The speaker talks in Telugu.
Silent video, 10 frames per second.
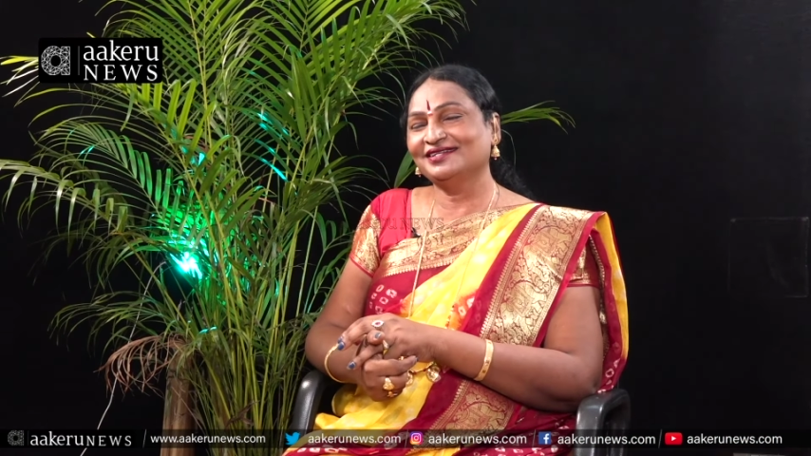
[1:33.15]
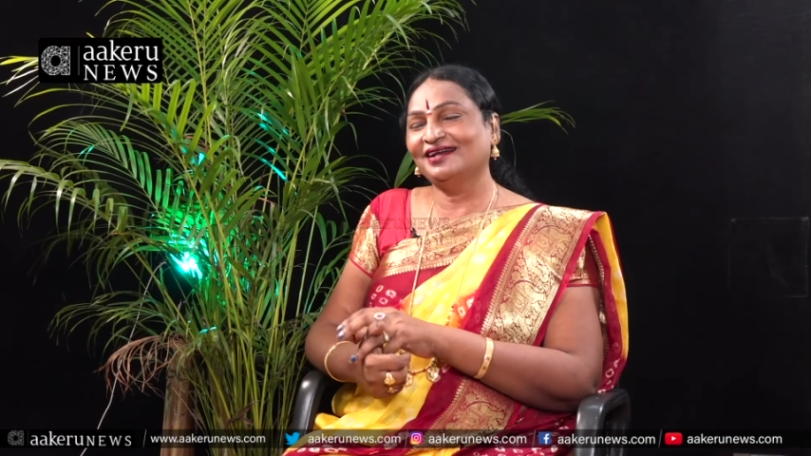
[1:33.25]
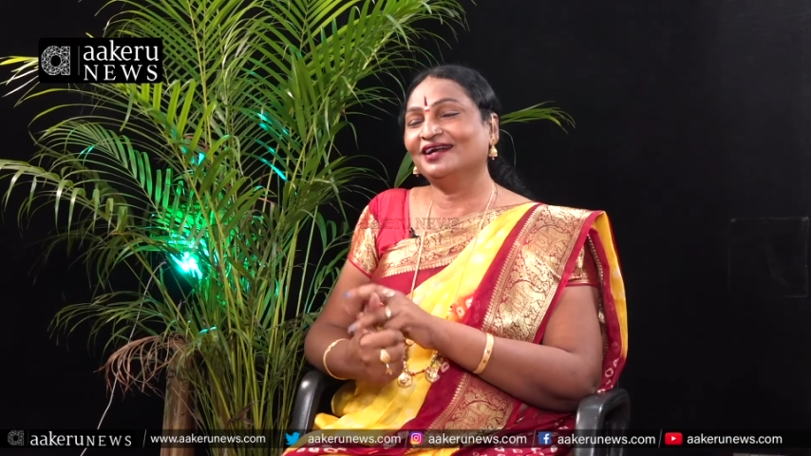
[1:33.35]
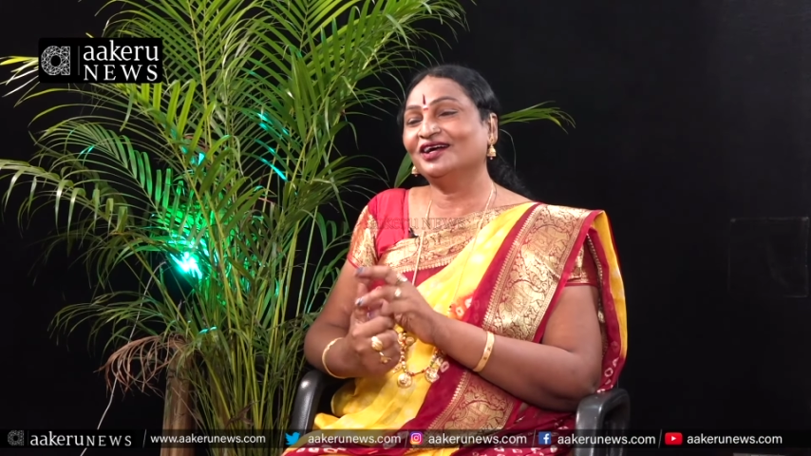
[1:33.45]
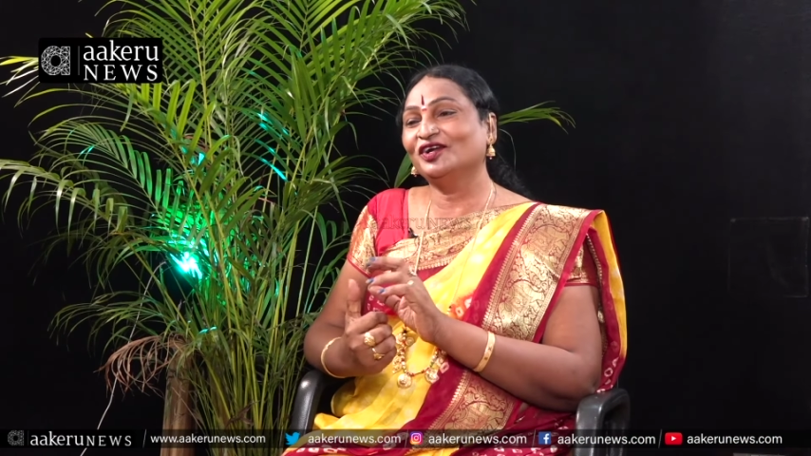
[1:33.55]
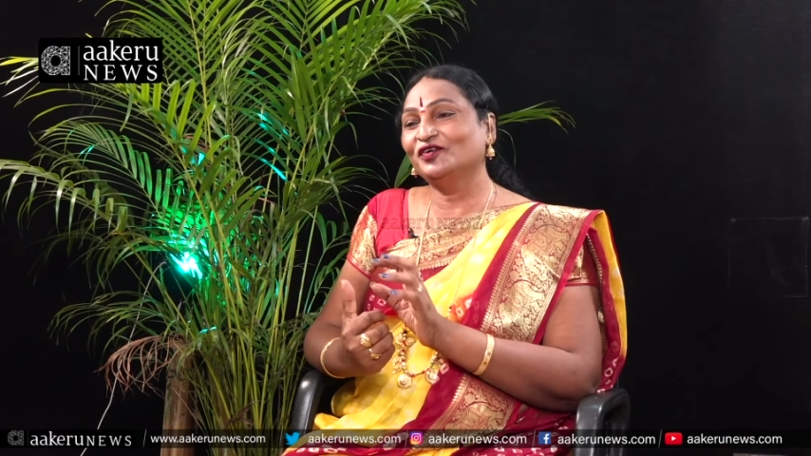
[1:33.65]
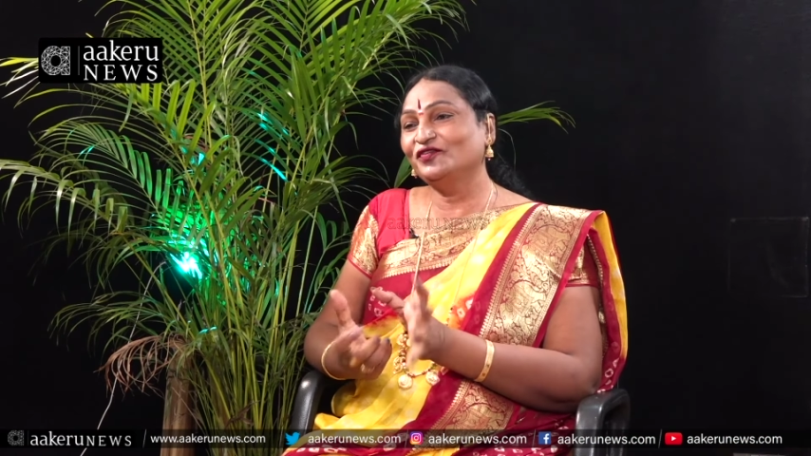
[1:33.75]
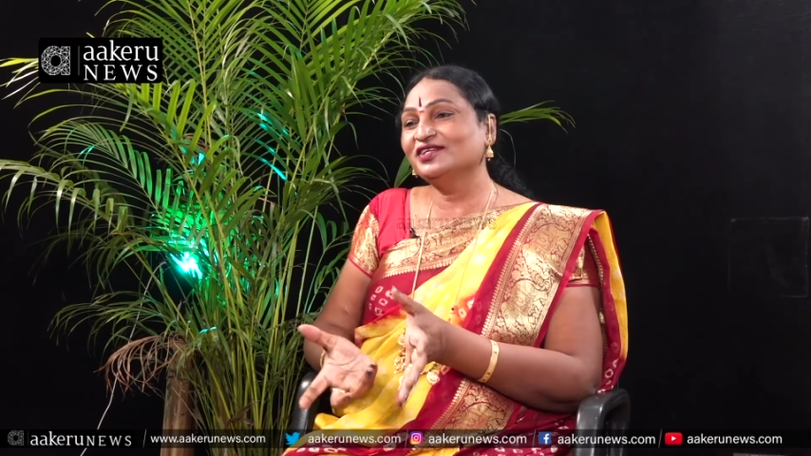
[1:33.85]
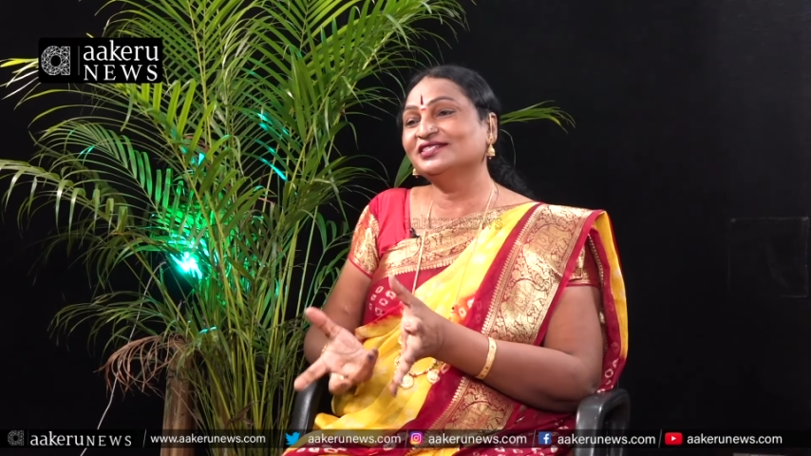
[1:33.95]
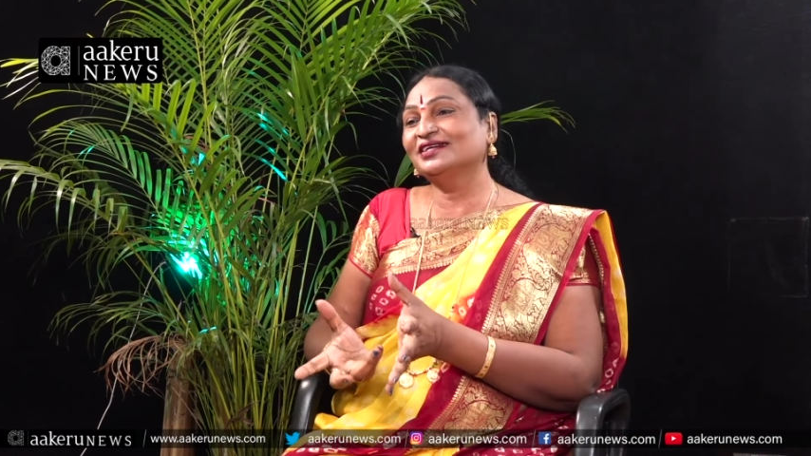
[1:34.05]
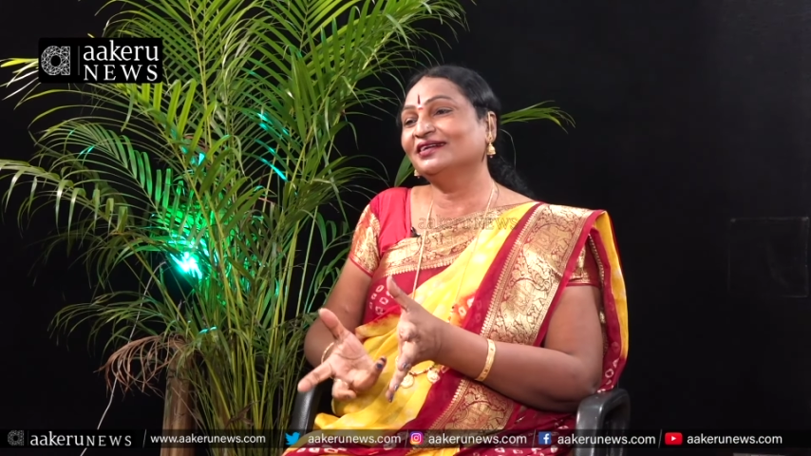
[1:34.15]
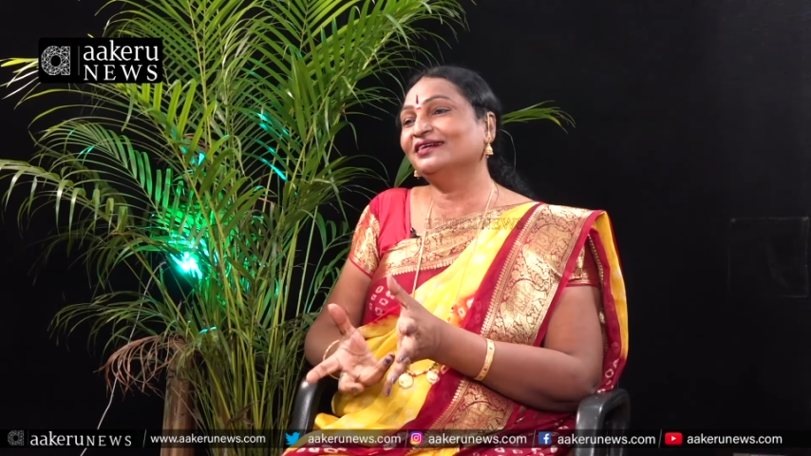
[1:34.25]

చాలా కన్ఫ్యూజన్గా